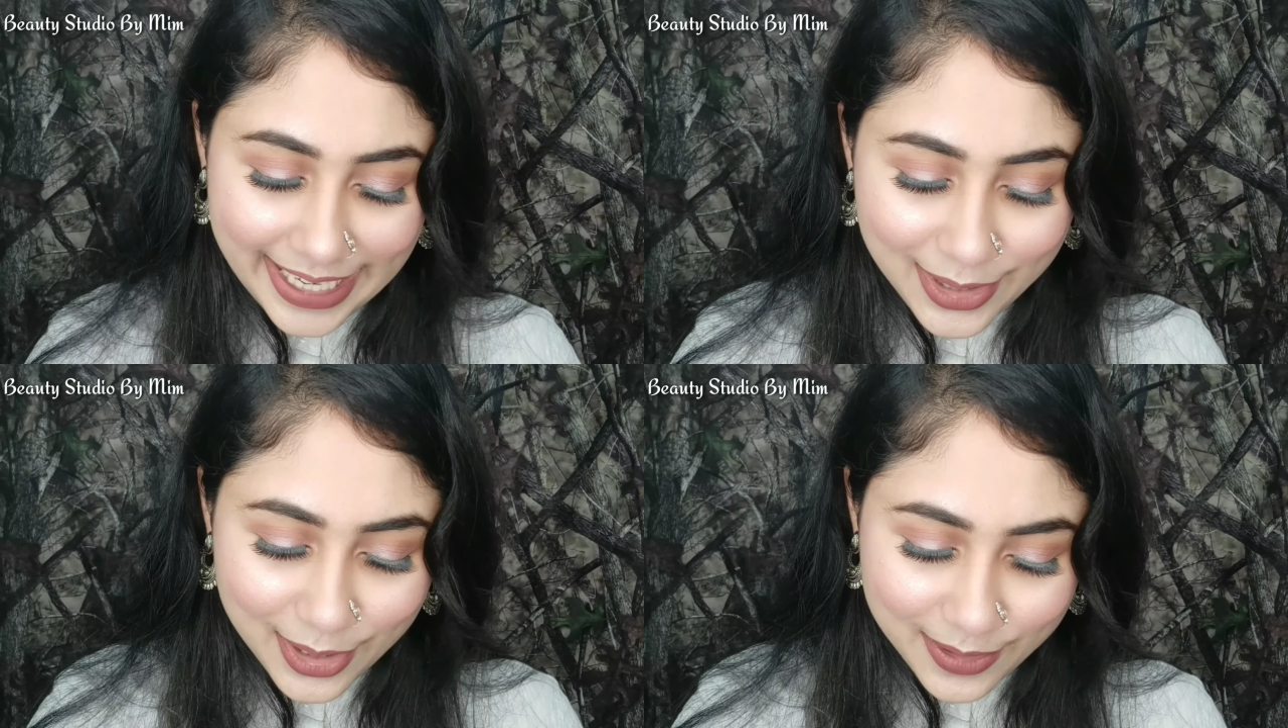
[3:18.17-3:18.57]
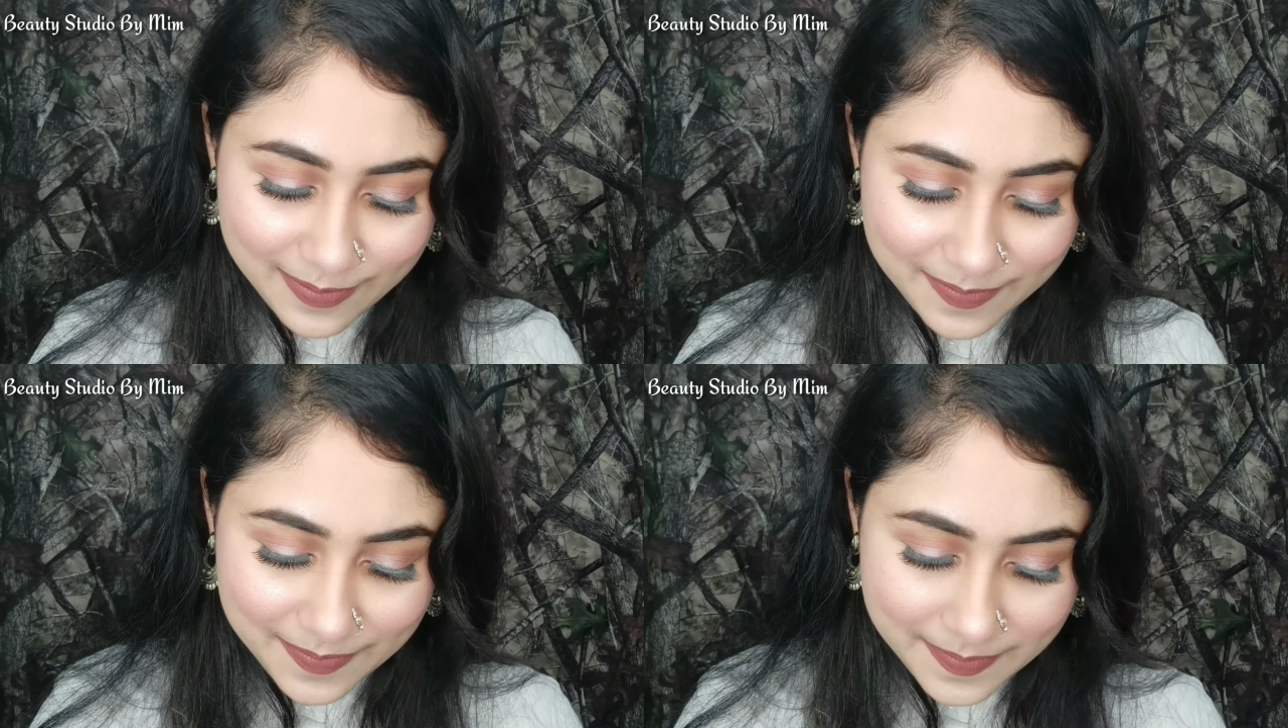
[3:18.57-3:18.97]
এই তো
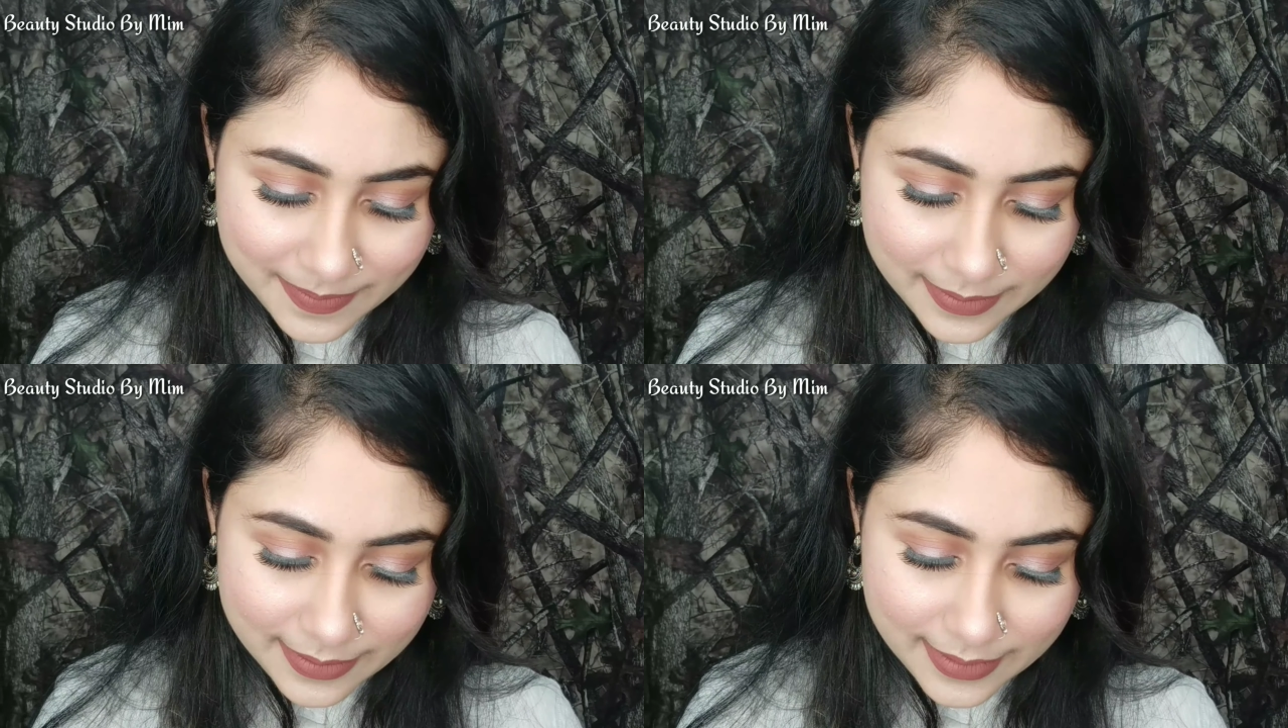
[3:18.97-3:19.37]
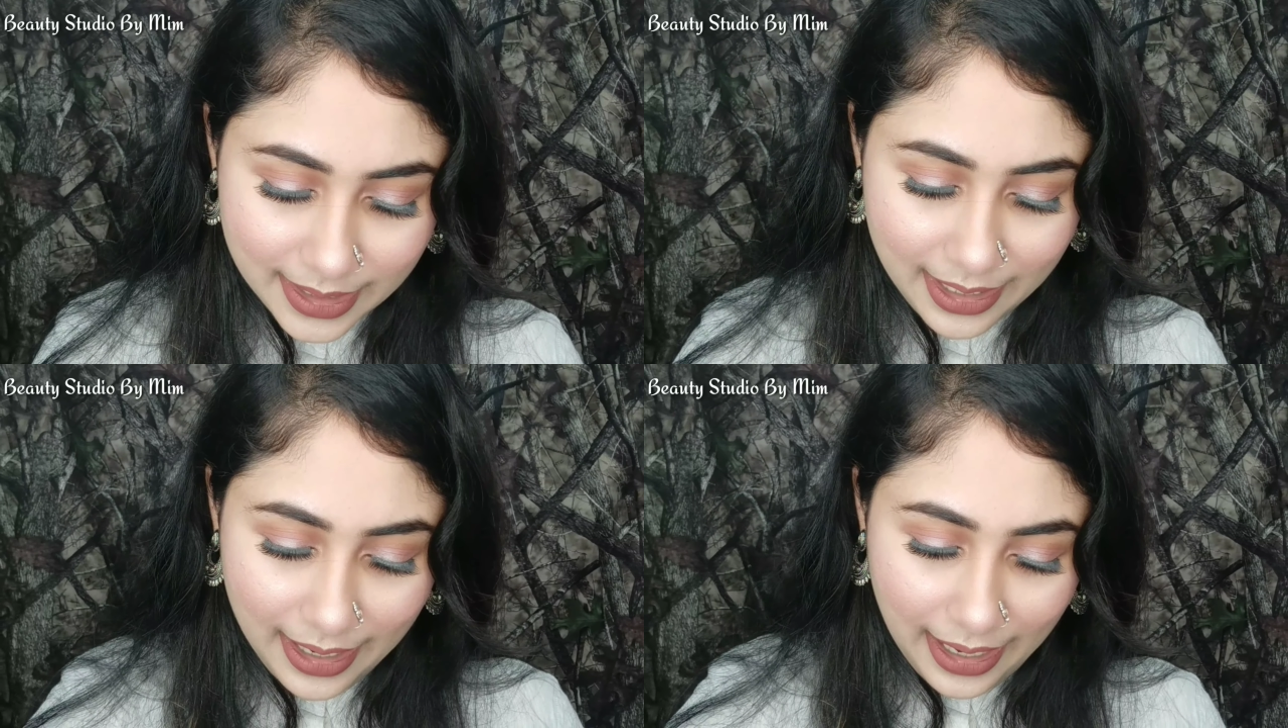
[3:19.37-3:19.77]

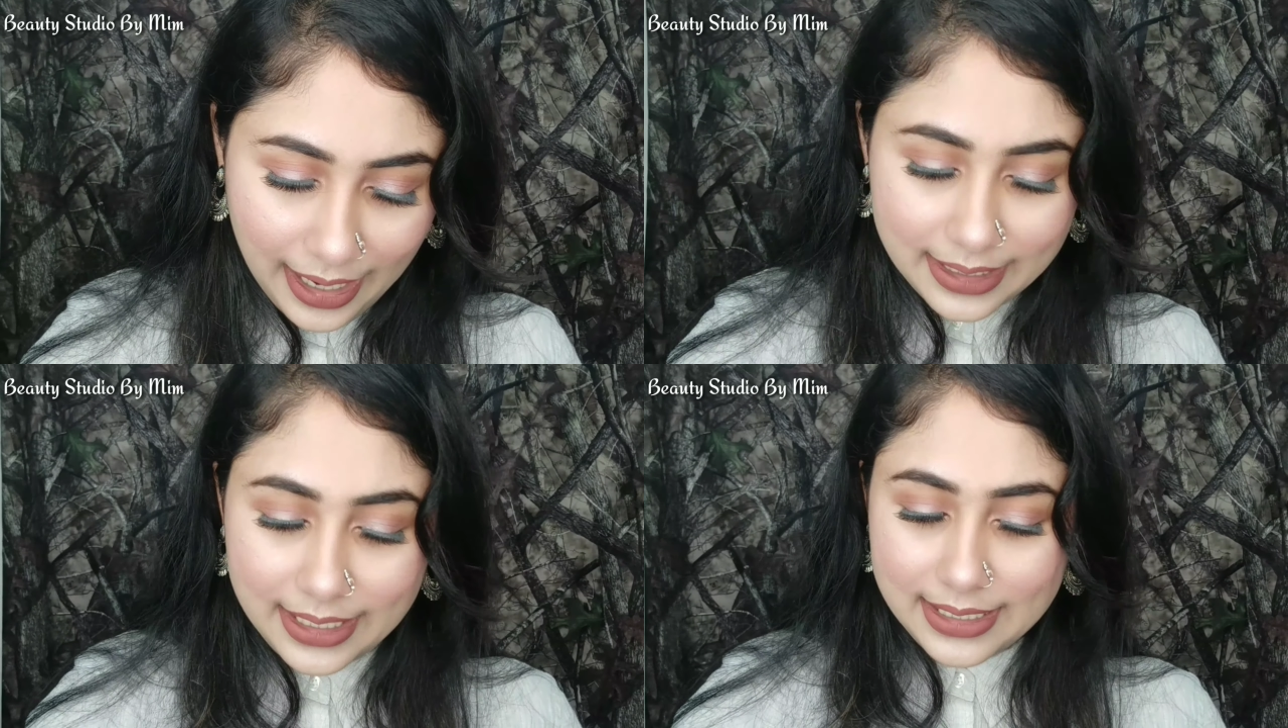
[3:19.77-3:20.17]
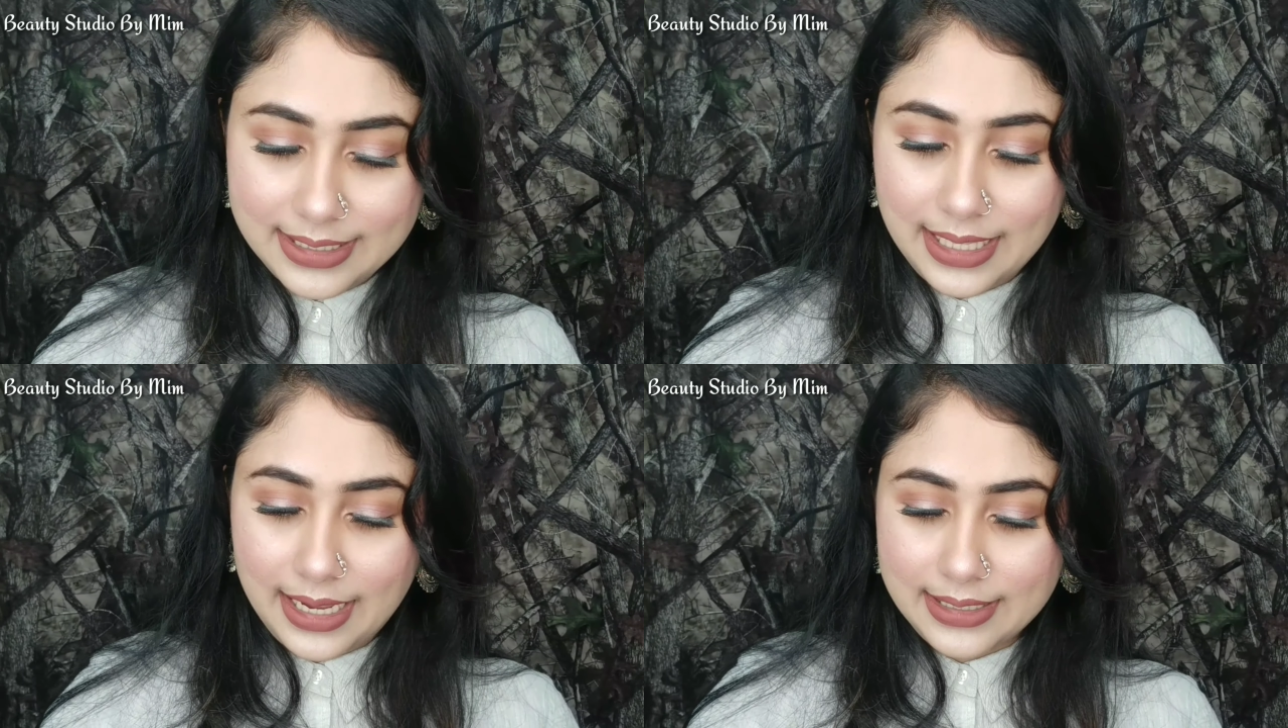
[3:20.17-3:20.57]
আর কি
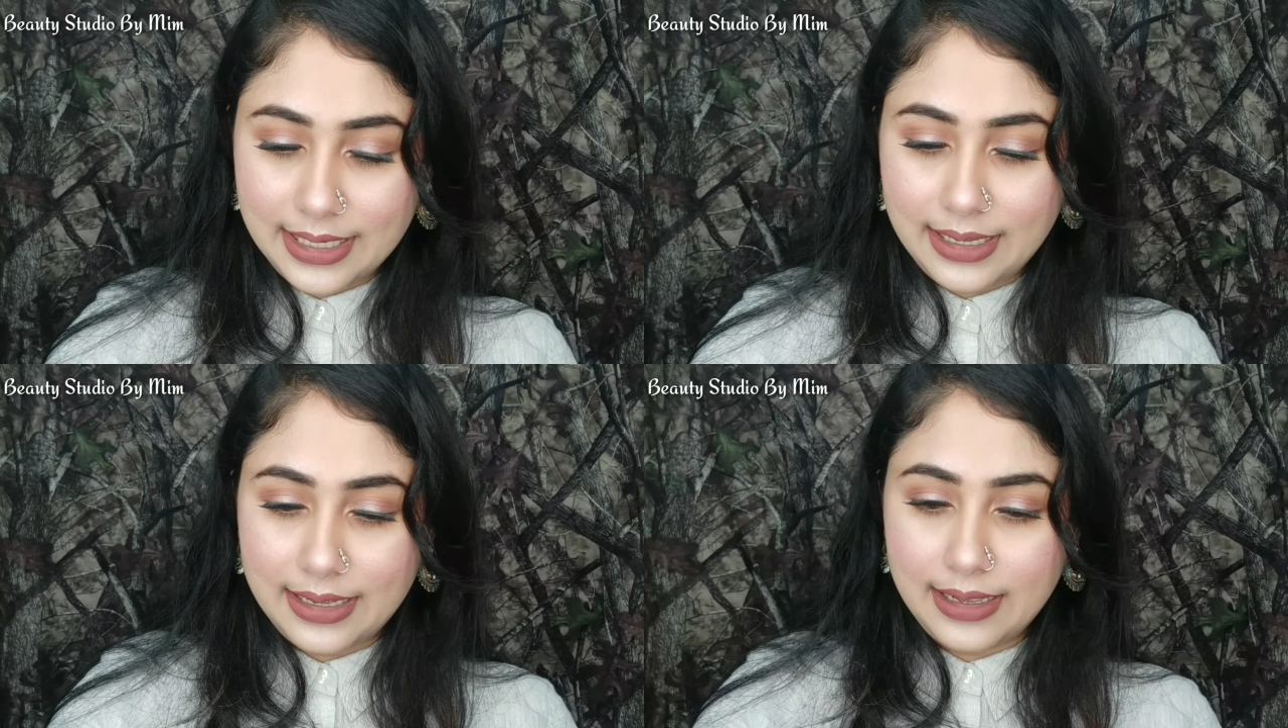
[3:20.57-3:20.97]
আছে দেখা যাক